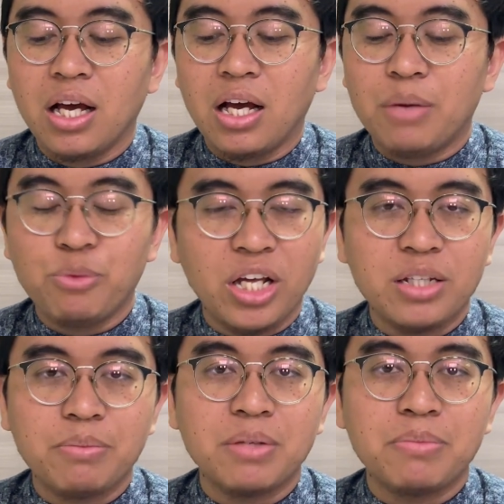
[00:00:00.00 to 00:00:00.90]
Alhamdulillah
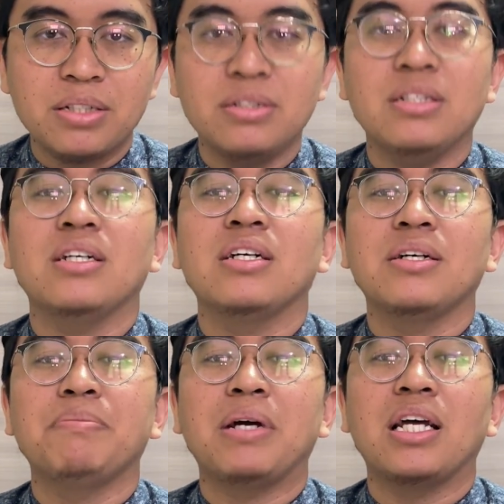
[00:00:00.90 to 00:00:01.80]
teman-teman
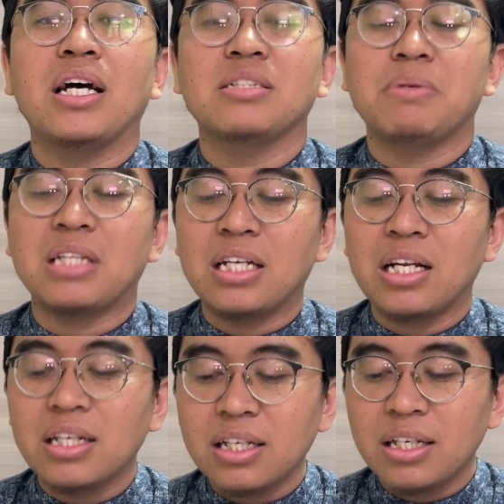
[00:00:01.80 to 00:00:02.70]
eh, pada kesempatan
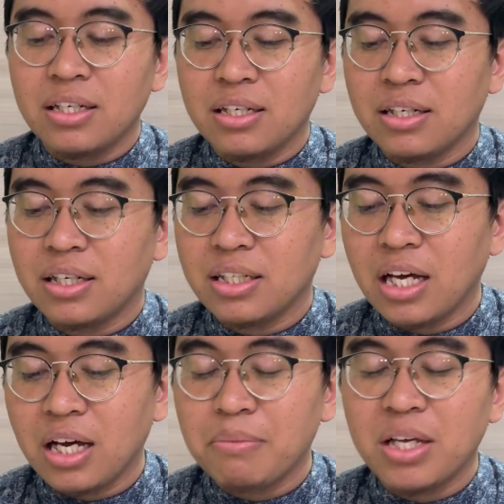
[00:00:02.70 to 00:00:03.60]
kali ini eh, kita
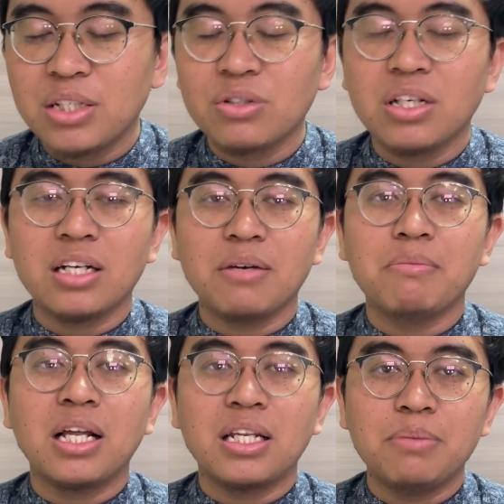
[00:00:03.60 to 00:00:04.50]
akan melanjutkan
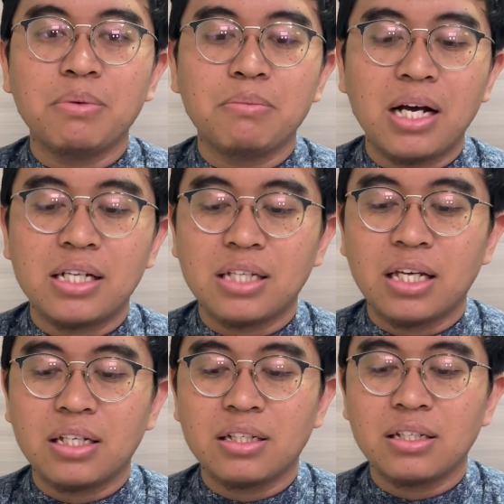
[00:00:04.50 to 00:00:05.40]
kembali
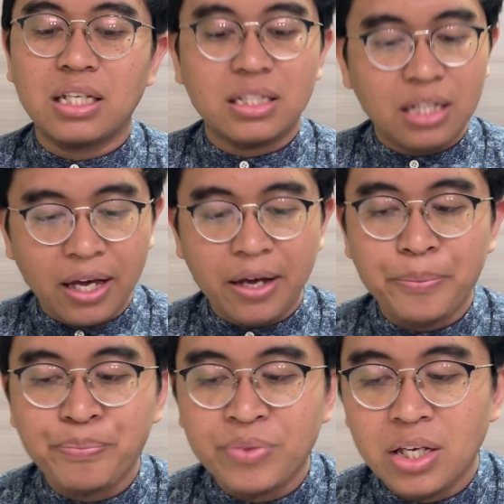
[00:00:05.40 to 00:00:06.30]
pembahasan kita.
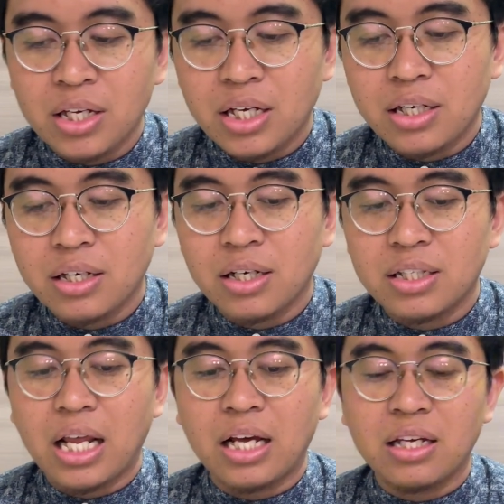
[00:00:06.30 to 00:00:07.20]
Eh,
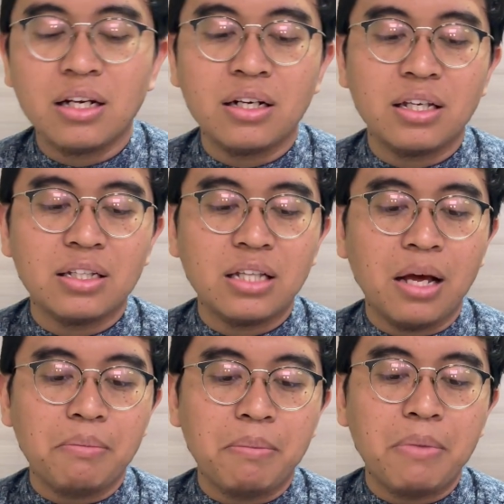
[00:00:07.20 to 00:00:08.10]
terakhir
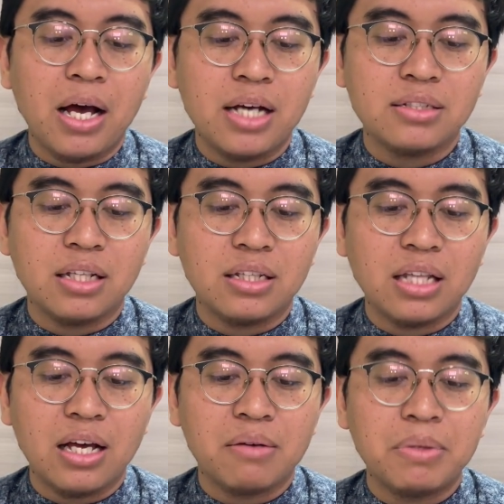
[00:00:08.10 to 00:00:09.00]
kita membahas
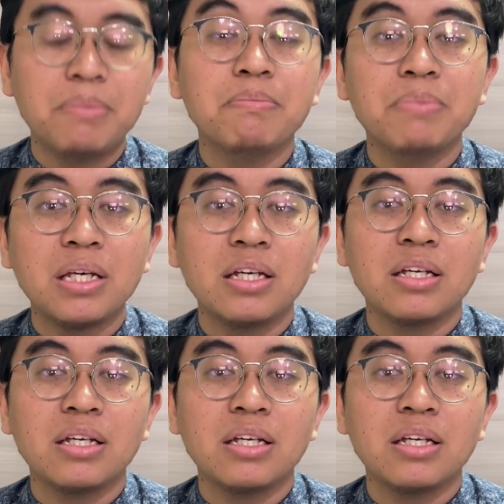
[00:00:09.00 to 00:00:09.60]
tentang mimpi